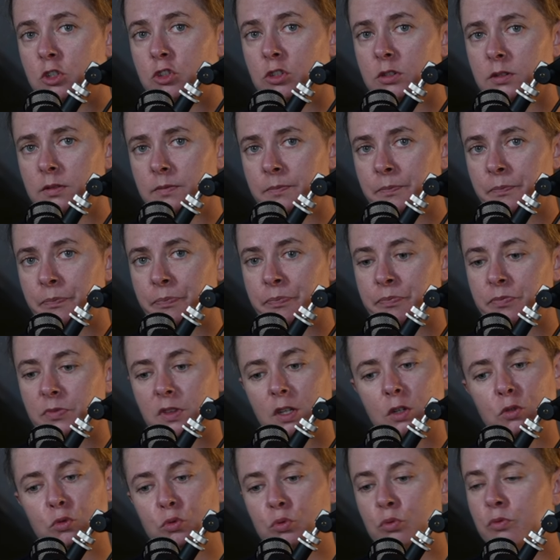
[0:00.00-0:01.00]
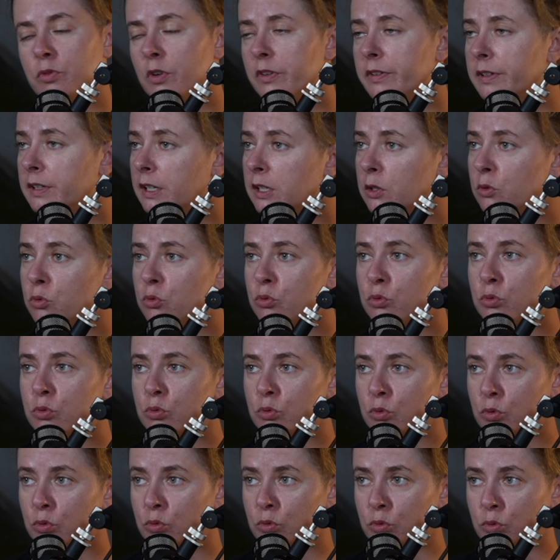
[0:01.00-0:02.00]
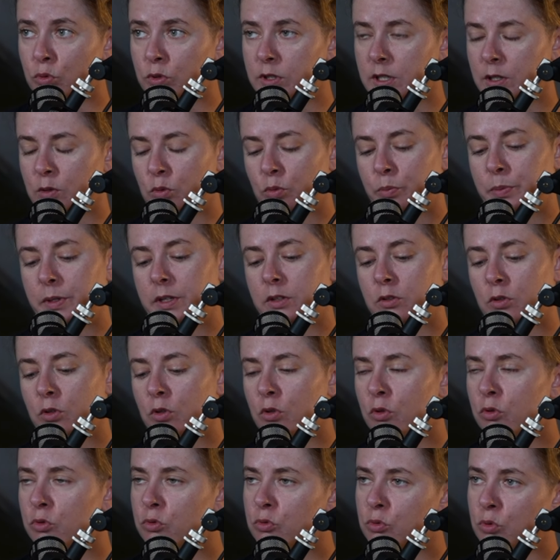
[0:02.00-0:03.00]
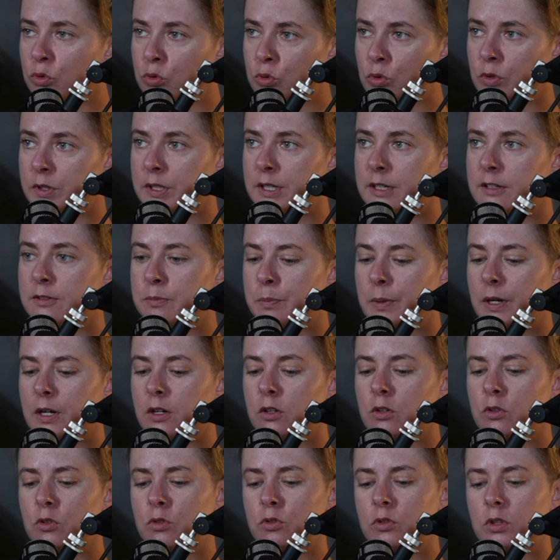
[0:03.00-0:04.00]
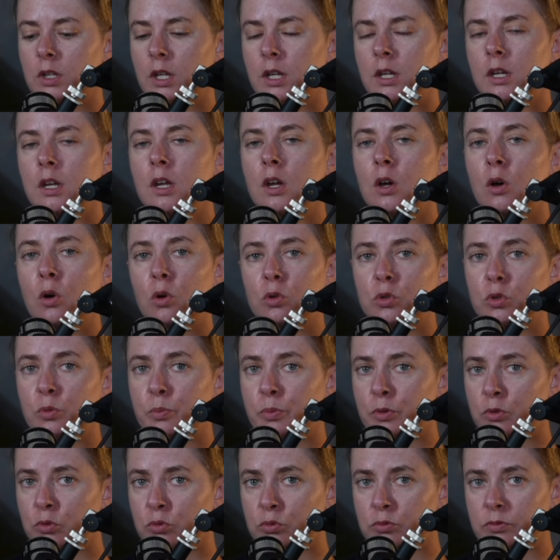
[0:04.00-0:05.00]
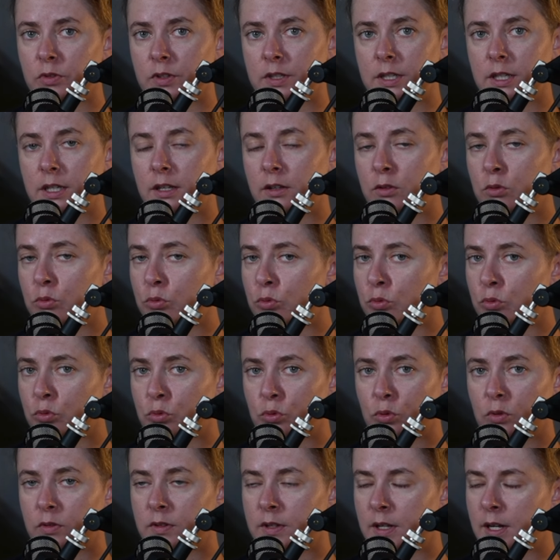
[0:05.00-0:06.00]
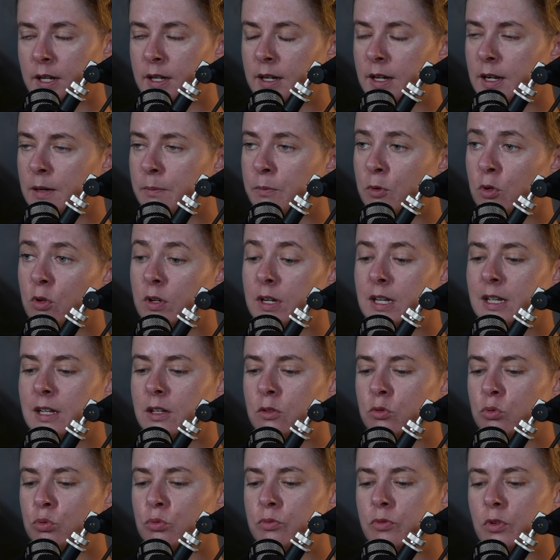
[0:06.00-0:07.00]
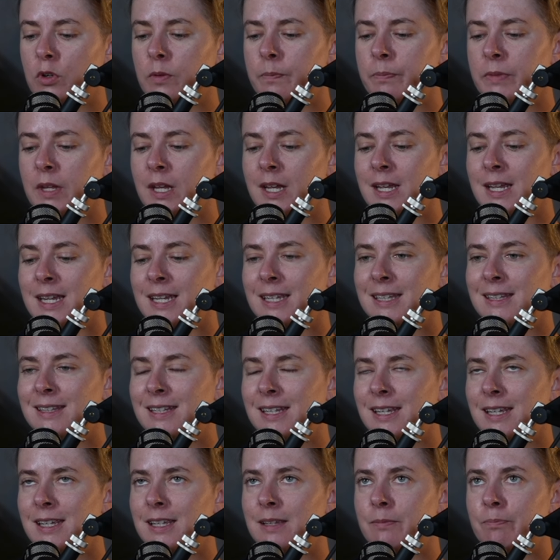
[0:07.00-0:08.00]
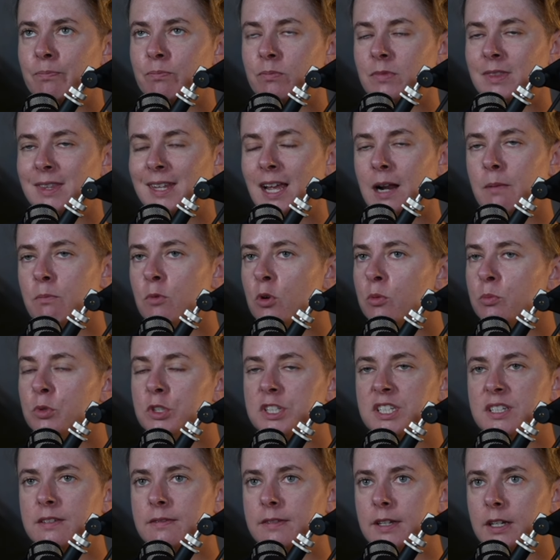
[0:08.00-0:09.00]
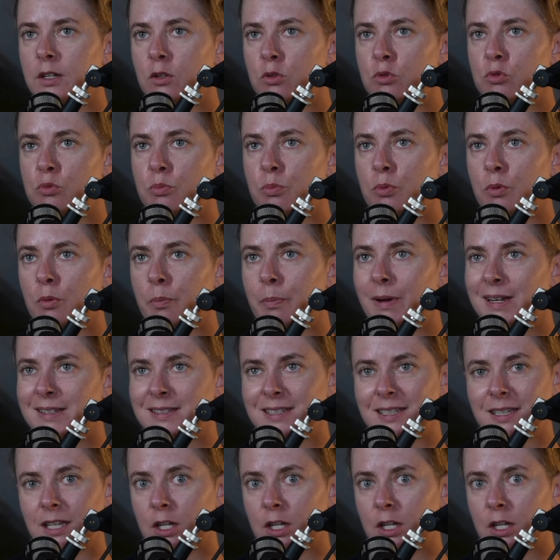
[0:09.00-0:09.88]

gens, souvent c'est issu de tes compétences, de ton expérience. On te pose souvent des questions sur ça également. Et souvent, tu es tellement motivé que tu peux passer